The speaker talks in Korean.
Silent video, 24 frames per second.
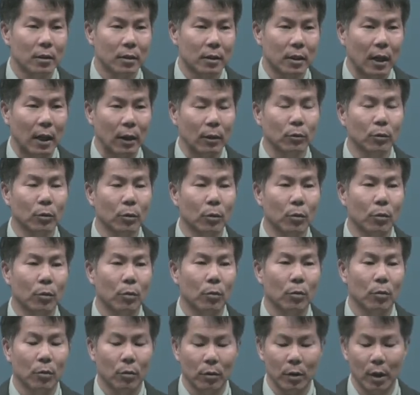
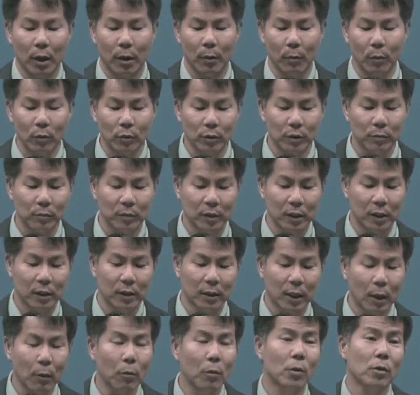장로의 모습들이
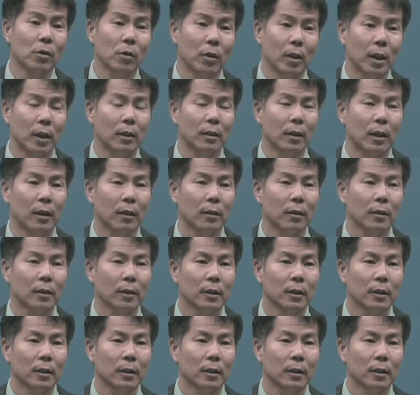세워져야 한다.